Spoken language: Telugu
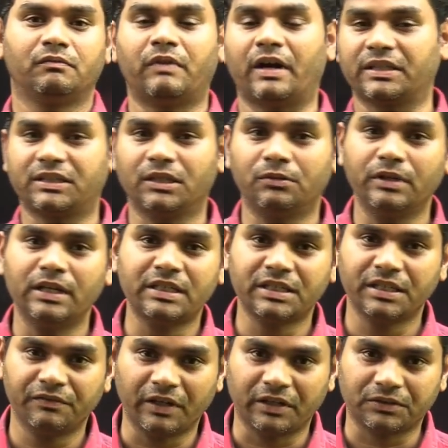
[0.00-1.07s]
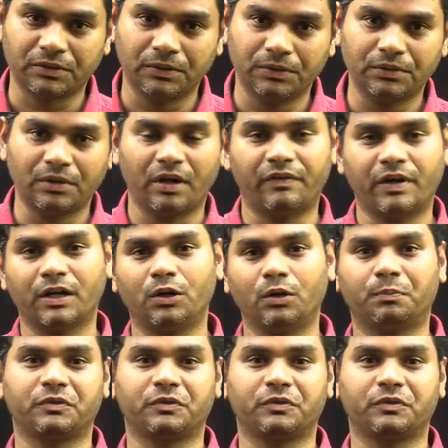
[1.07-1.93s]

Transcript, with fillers: వార్తలు నిలిచిన వ్యక్తులు అవార్డులు